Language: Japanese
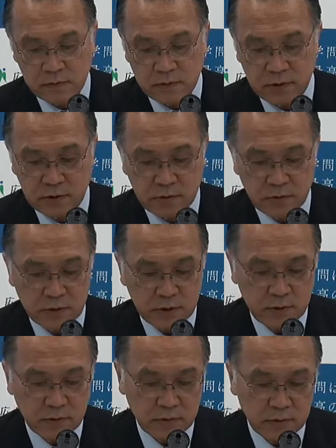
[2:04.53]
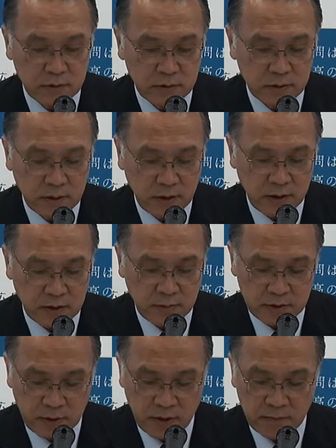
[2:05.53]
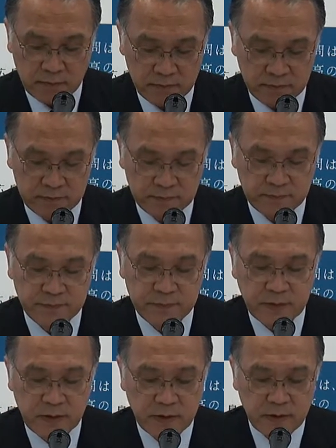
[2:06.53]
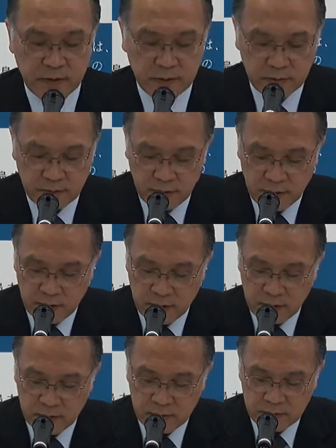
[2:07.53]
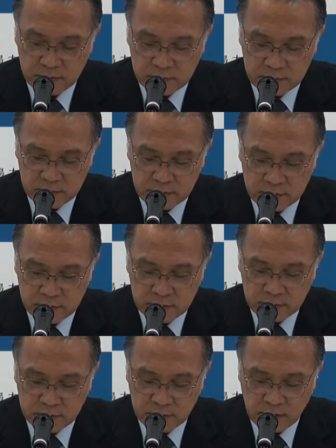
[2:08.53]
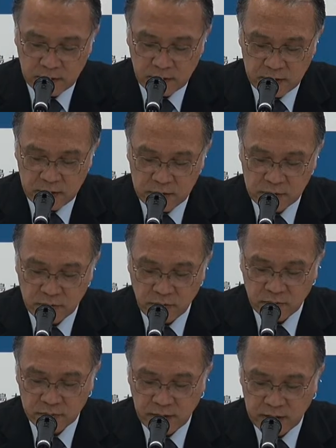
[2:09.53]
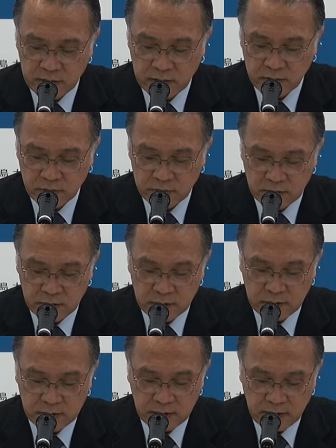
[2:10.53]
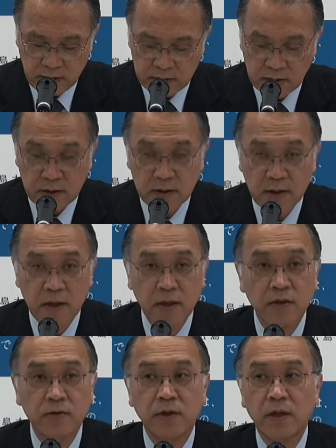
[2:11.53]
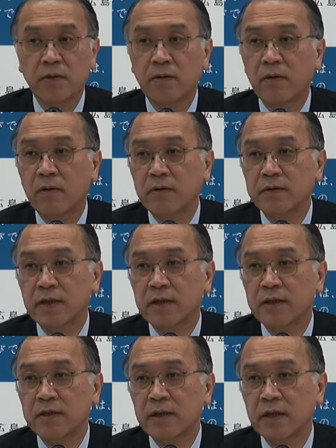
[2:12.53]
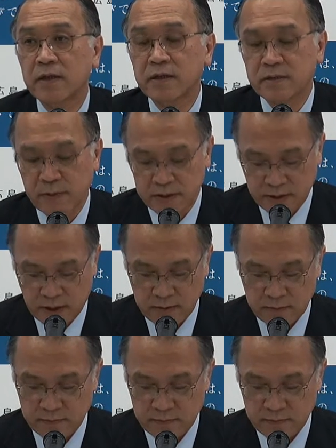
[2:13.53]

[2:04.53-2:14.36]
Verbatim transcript: 日の資料にありますね。で、続けて26年度に新たに7拠点を選定いたしました。